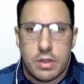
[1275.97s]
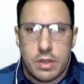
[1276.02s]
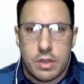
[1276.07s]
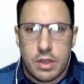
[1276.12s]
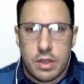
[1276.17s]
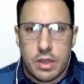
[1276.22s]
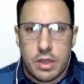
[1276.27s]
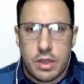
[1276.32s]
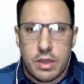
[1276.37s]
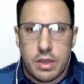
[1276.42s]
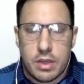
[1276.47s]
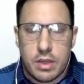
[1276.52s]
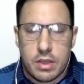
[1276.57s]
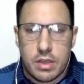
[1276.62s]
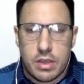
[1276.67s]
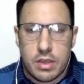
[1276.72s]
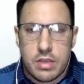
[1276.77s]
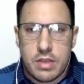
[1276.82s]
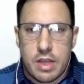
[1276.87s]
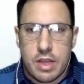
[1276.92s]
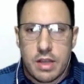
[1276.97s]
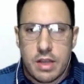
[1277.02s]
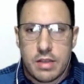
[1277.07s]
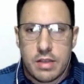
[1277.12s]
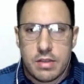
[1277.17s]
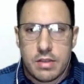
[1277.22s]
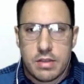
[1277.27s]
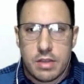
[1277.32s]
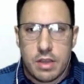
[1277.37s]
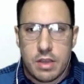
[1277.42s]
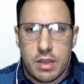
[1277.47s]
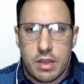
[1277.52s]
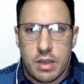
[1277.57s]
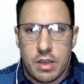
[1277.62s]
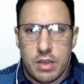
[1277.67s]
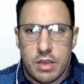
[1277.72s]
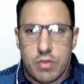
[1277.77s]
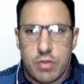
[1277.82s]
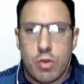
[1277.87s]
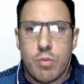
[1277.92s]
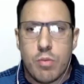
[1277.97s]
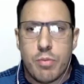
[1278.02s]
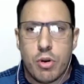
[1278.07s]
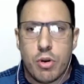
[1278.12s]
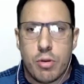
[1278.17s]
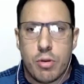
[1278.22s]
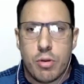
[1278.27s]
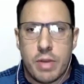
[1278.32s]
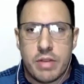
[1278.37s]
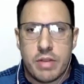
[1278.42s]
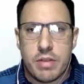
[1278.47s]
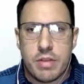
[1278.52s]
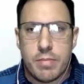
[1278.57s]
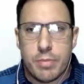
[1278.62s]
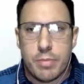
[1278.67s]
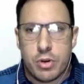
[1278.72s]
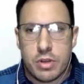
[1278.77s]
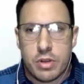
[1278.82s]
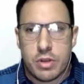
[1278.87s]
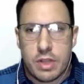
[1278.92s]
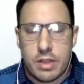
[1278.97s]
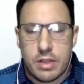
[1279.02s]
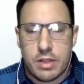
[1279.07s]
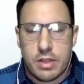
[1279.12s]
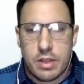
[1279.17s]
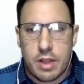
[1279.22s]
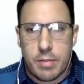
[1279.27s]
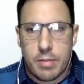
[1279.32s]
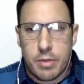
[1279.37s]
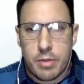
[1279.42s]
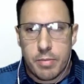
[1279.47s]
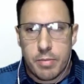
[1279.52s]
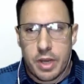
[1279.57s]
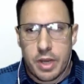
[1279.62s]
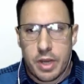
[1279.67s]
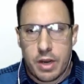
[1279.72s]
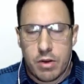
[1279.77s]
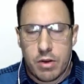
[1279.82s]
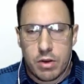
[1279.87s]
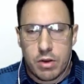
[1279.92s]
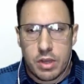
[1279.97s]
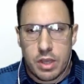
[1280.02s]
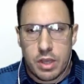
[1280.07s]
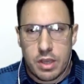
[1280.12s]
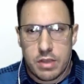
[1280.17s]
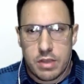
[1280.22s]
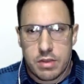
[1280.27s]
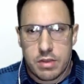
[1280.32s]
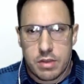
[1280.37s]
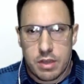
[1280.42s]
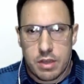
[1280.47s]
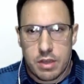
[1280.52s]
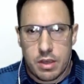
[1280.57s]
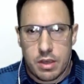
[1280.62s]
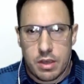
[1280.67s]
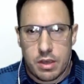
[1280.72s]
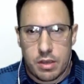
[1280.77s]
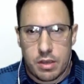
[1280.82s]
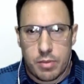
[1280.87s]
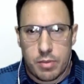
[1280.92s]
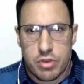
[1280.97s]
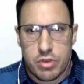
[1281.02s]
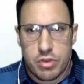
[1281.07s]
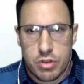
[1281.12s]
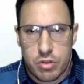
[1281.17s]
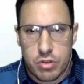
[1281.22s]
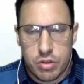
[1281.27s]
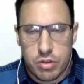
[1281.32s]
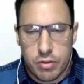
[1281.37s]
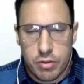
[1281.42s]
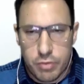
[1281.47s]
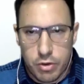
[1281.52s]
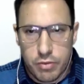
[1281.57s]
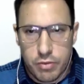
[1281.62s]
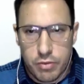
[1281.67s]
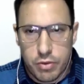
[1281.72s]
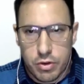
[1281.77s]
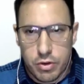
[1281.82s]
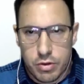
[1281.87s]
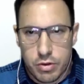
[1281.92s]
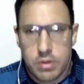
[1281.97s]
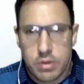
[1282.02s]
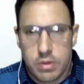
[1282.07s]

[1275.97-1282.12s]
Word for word: eh, quizás eh, eso es un poco más importante también para lo que es eh, reposición de fósforo.